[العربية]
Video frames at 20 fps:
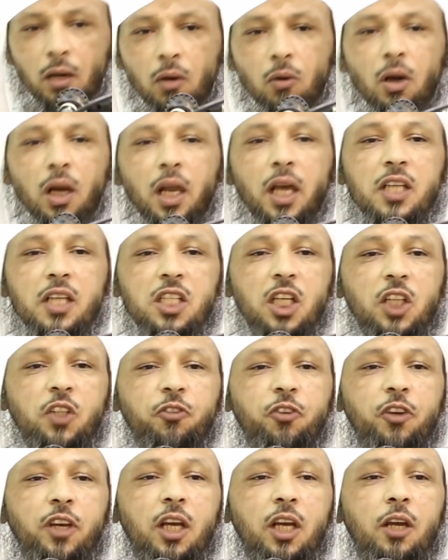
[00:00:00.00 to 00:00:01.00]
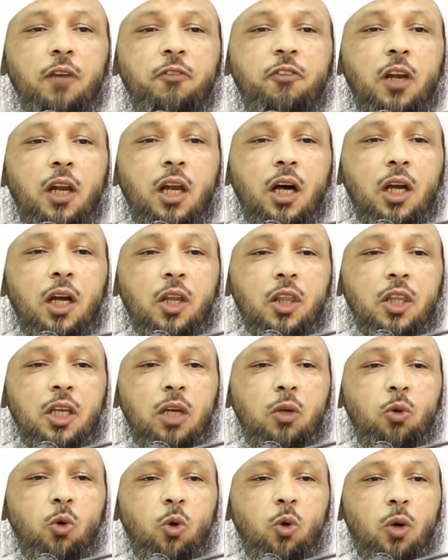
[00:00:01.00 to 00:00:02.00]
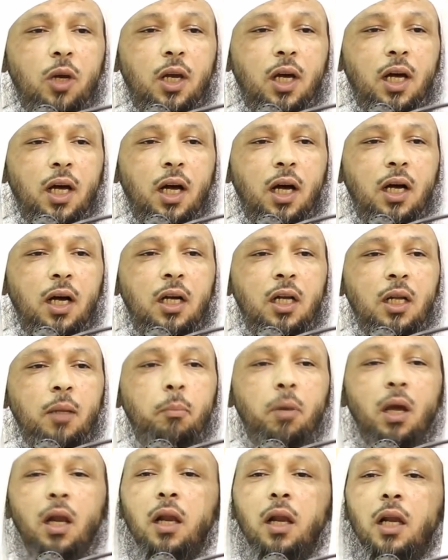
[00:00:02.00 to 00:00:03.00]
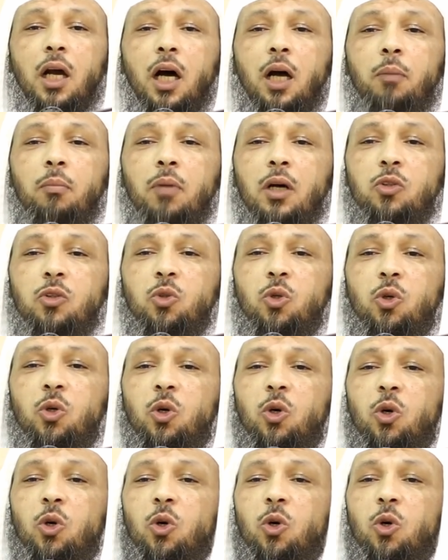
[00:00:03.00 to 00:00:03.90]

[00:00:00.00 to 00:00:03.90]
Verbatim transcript: وليست في في الأرض الأولى بل رحمته